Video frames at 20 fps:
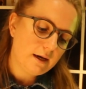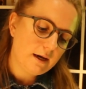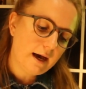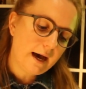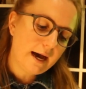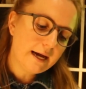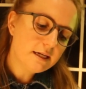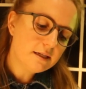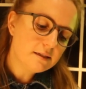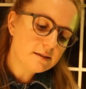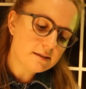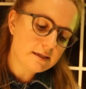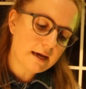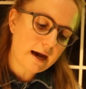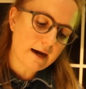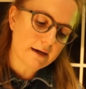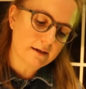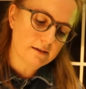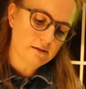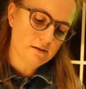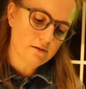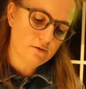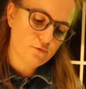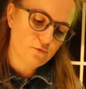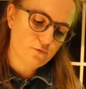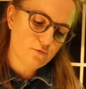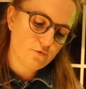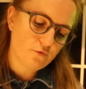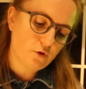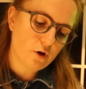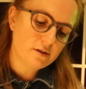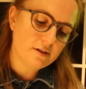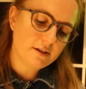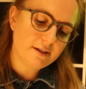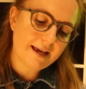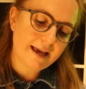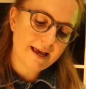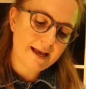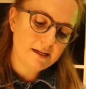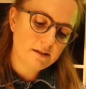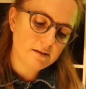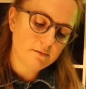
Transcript: Eines Tages wollte der,